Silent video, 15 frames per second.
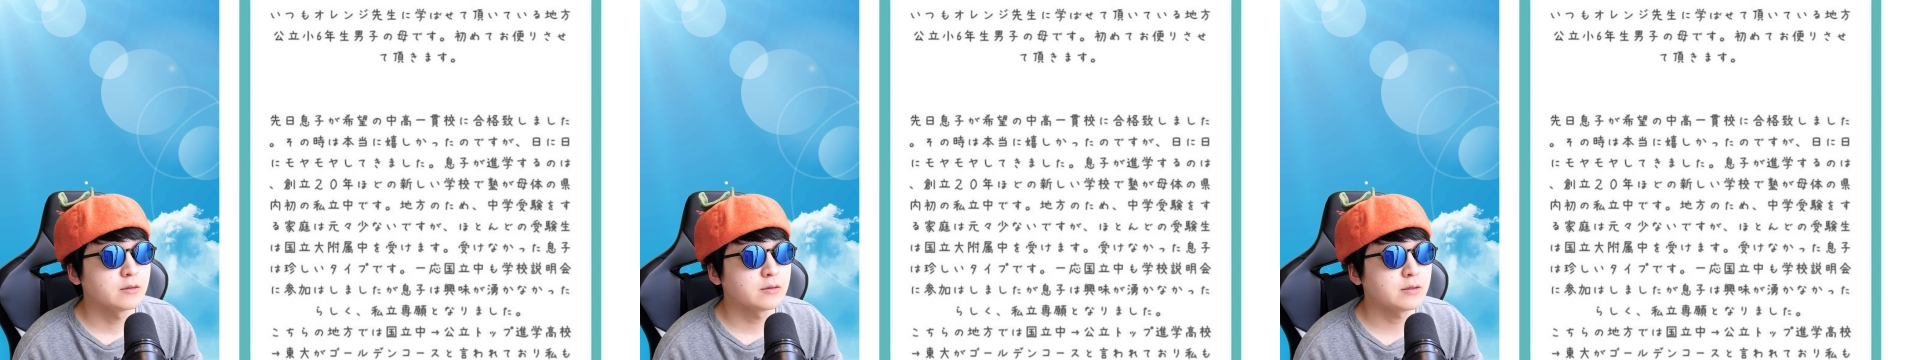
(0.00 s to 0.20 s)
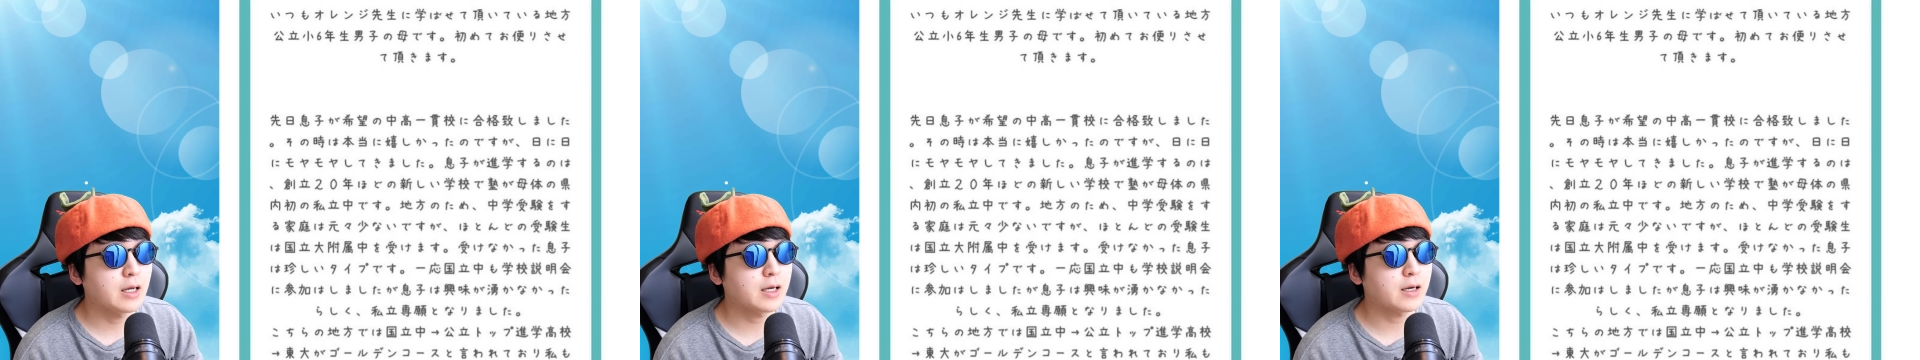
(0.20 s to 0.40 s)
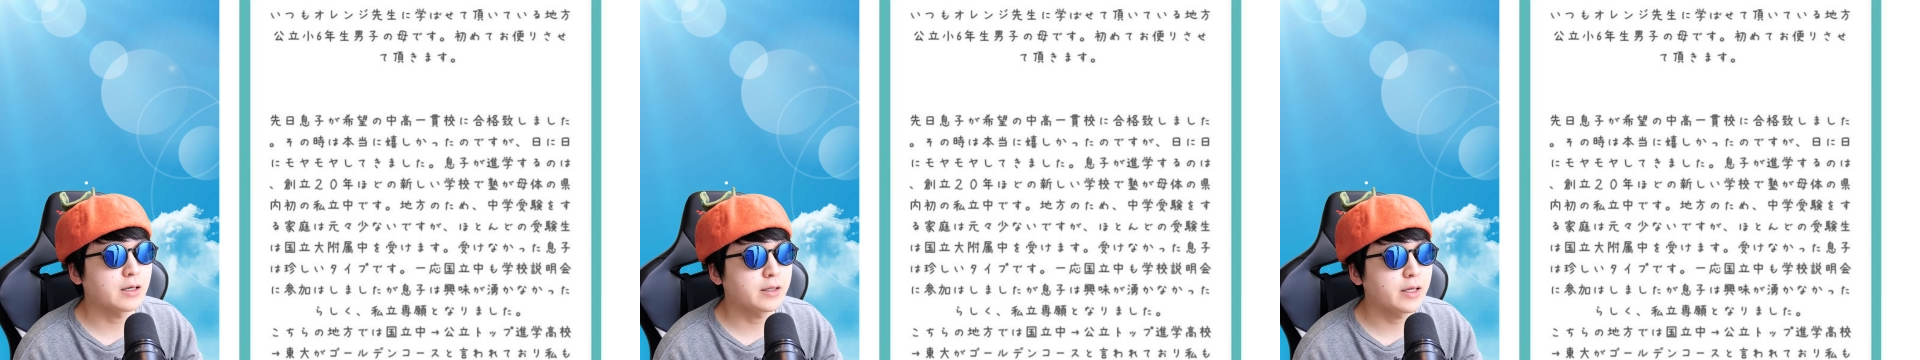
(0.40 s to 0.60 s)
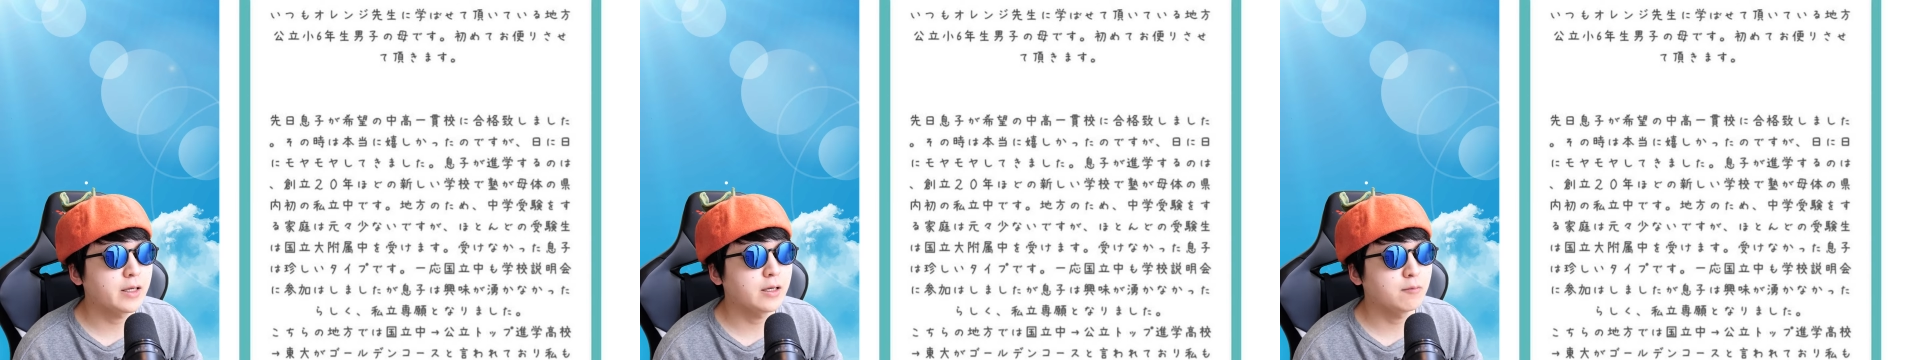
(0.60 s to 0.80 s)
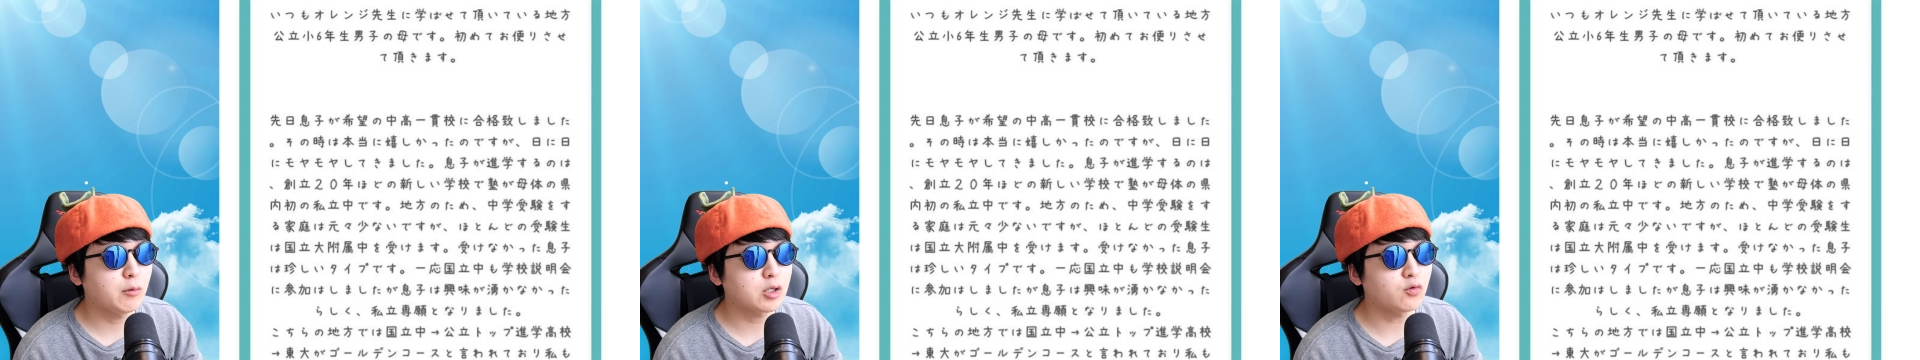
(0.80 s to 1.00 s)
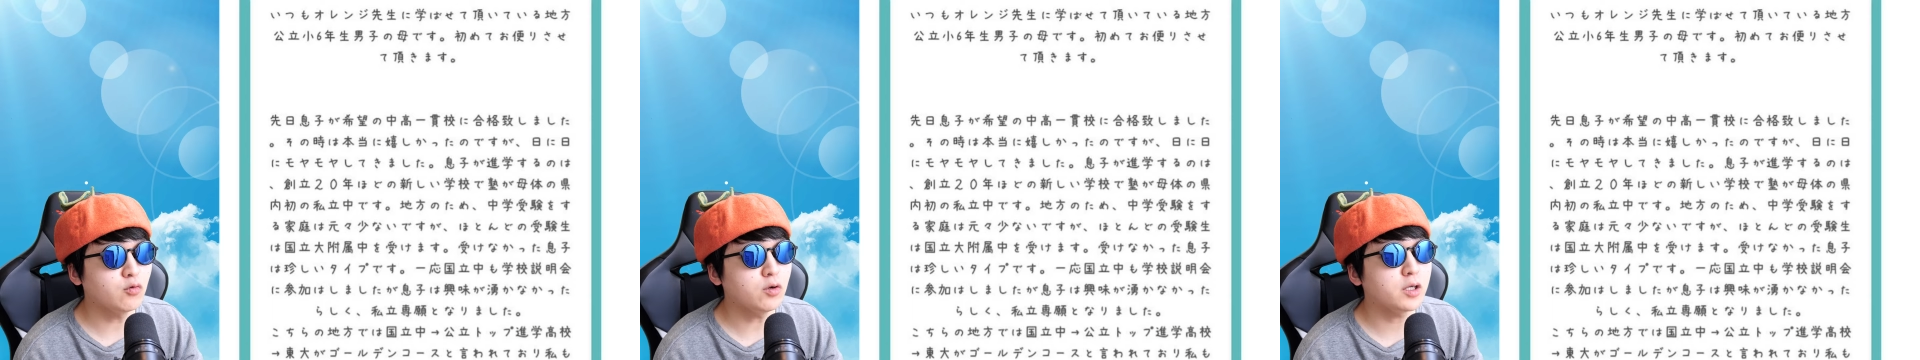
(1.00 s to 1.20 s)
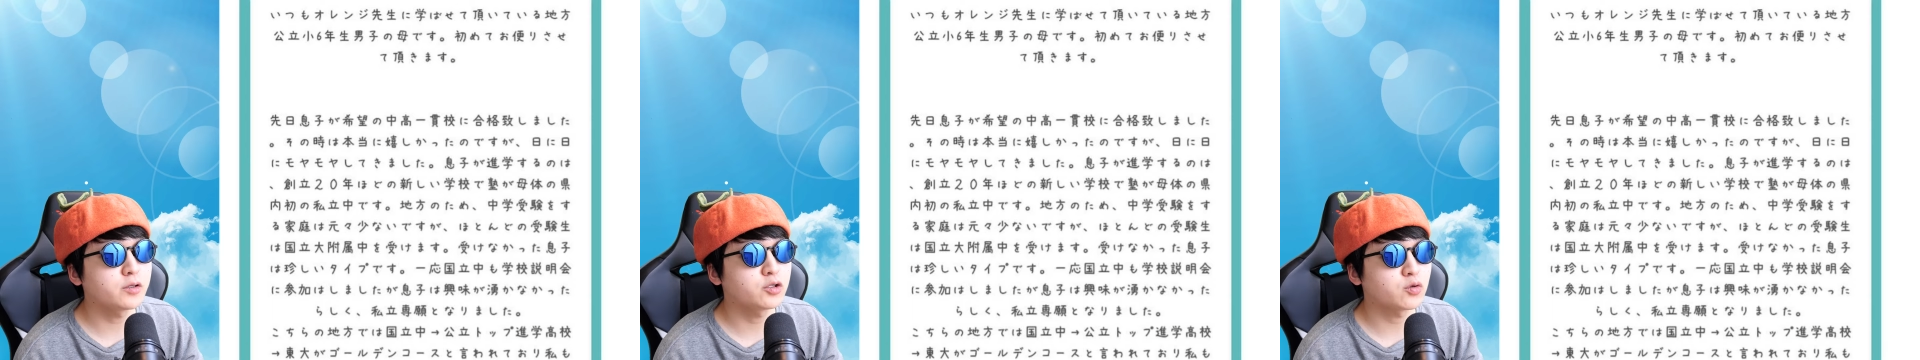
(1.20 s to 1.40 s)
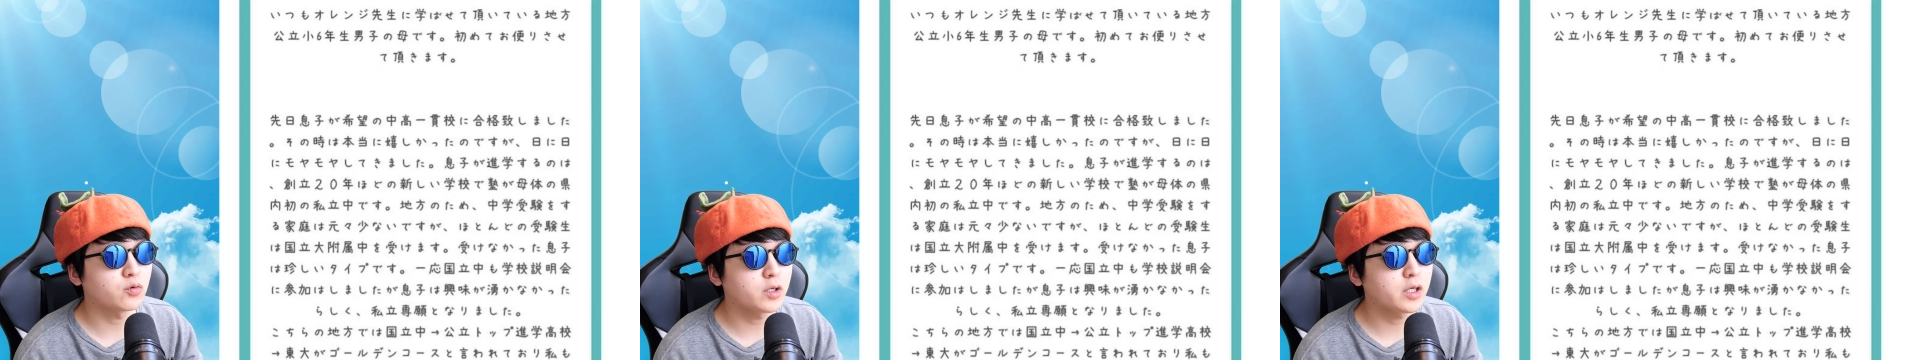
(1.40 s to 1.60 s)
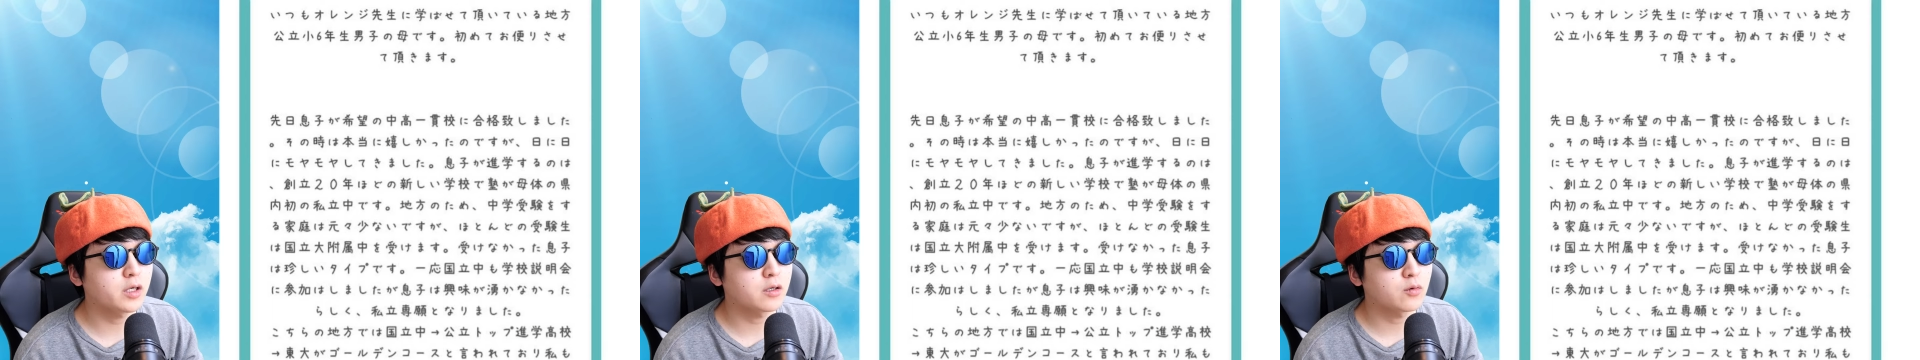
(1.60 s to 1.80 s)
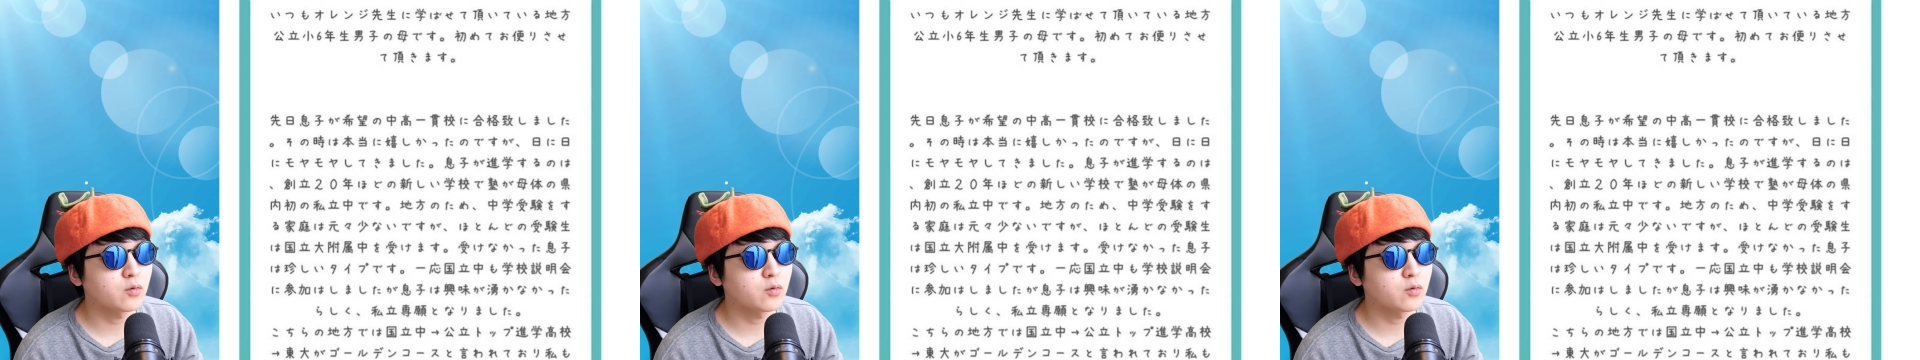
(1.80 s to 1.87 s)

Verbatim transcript: 中で、まあ、どうなんでしょうね